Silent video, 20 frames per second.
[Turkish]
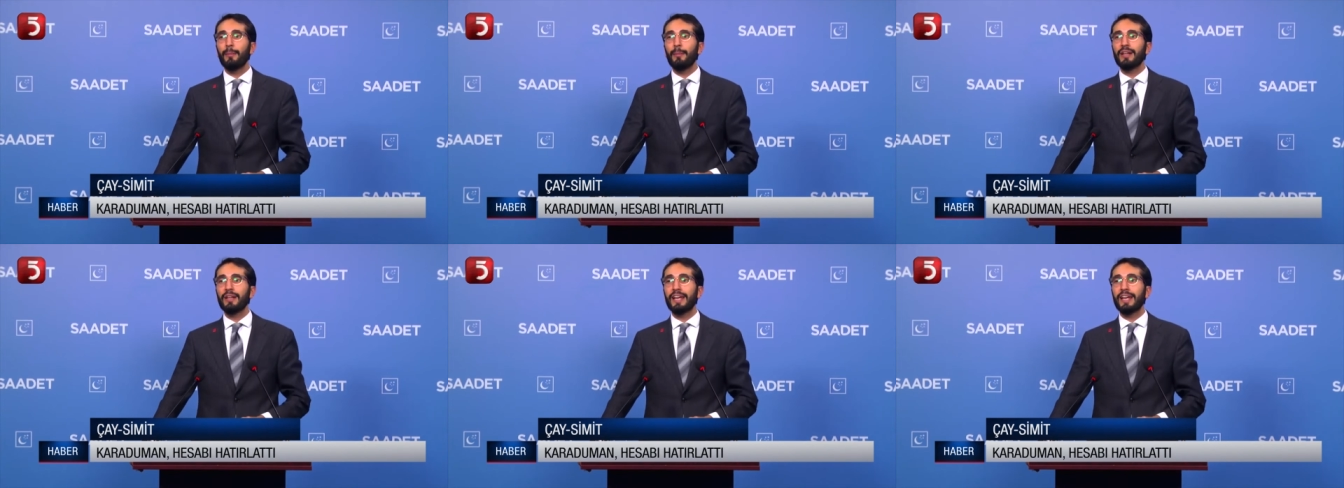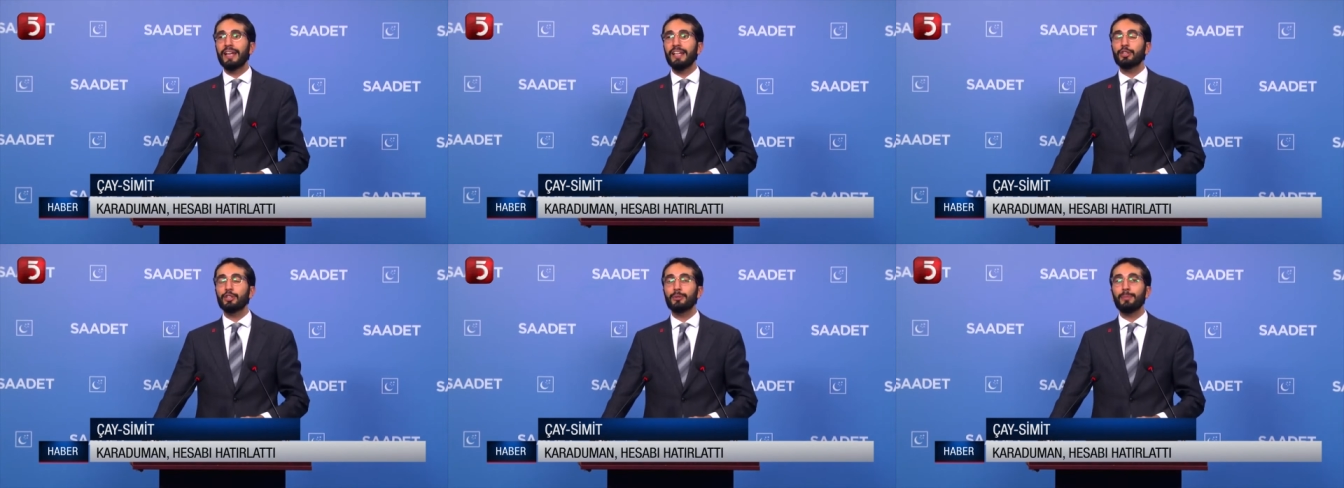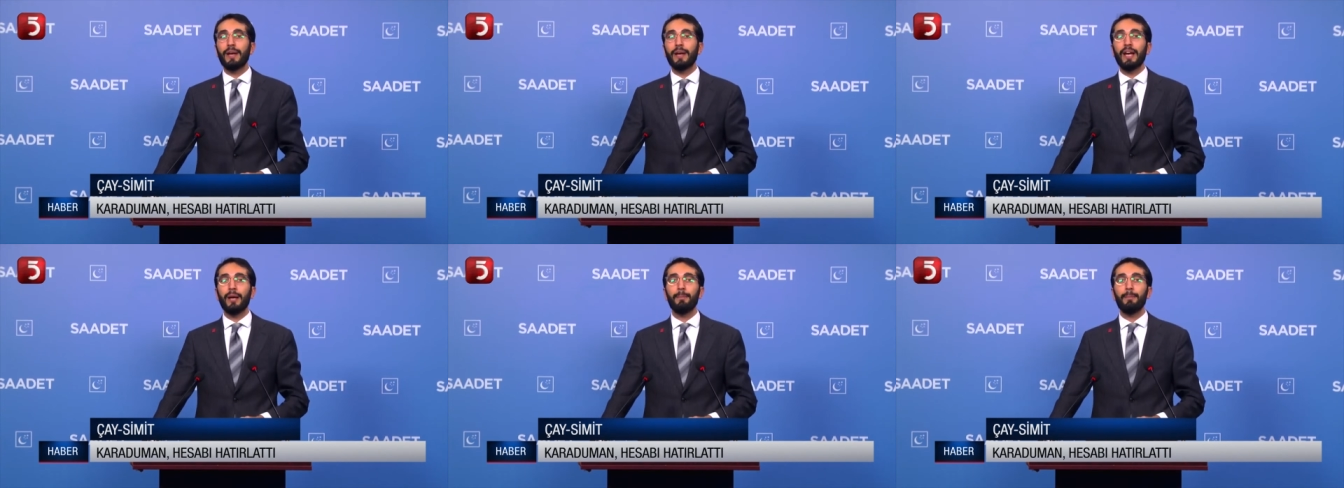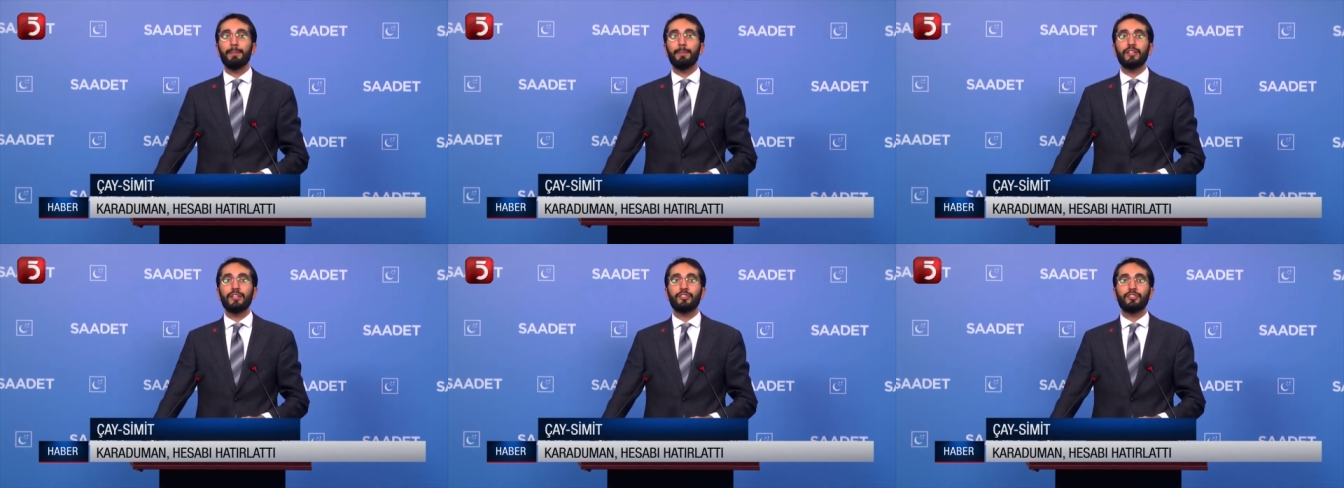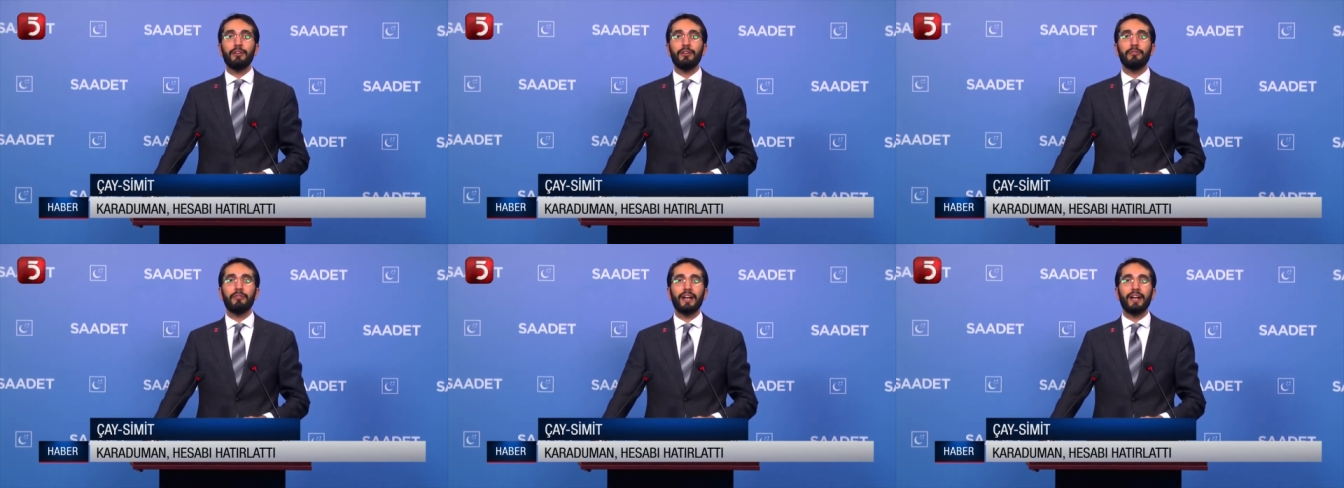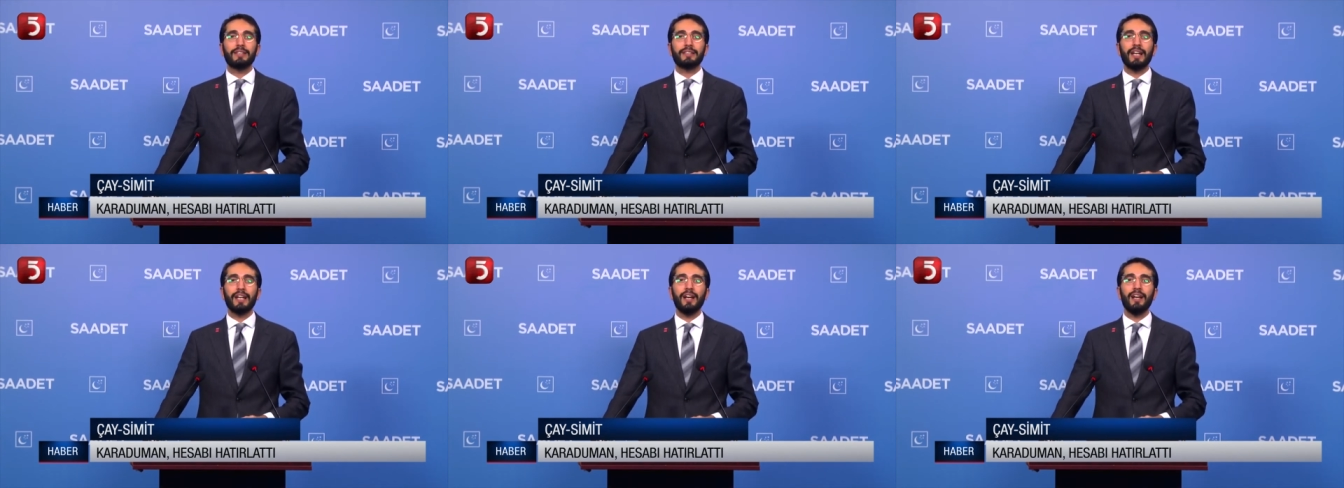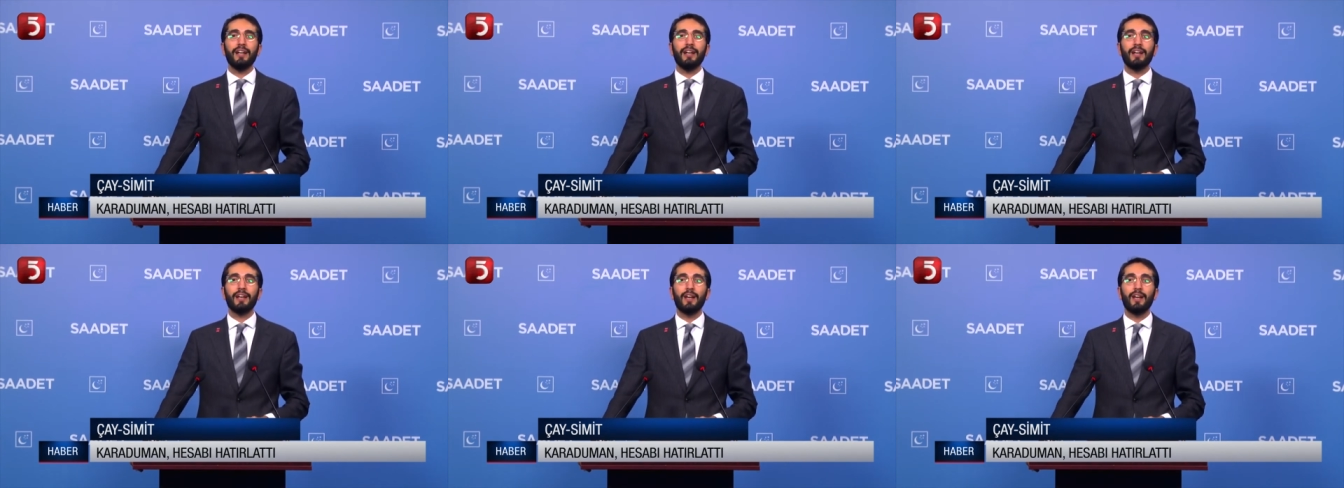ama değişmeyen bir şey varsa